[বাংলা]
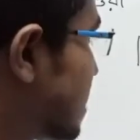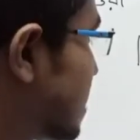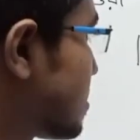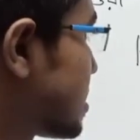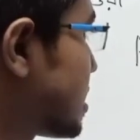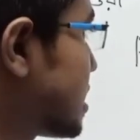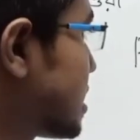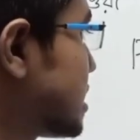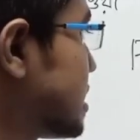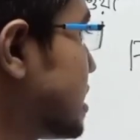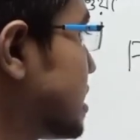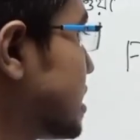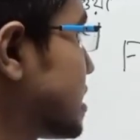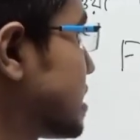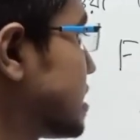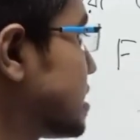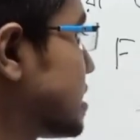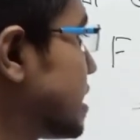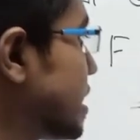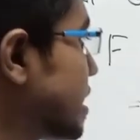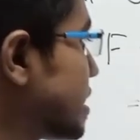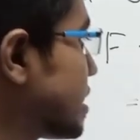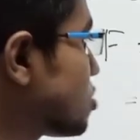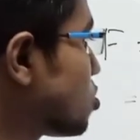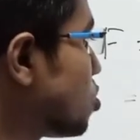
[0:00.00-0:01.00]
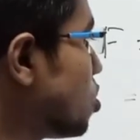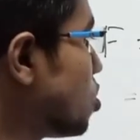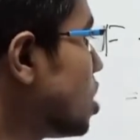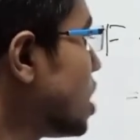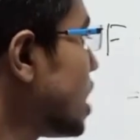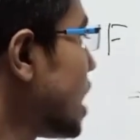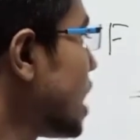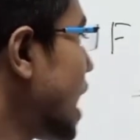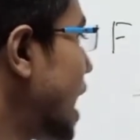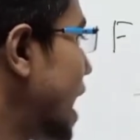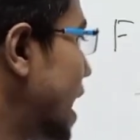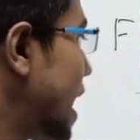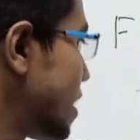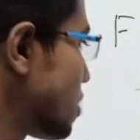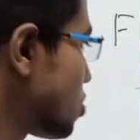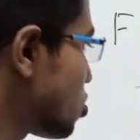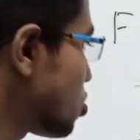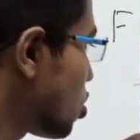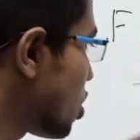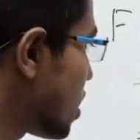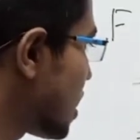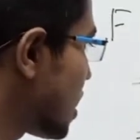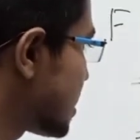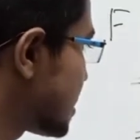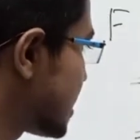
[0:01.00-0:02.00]
কি আমাদের শেষ যেহেতু আরো
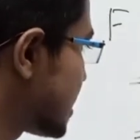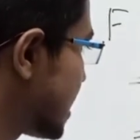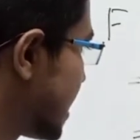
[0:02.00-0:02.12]
করা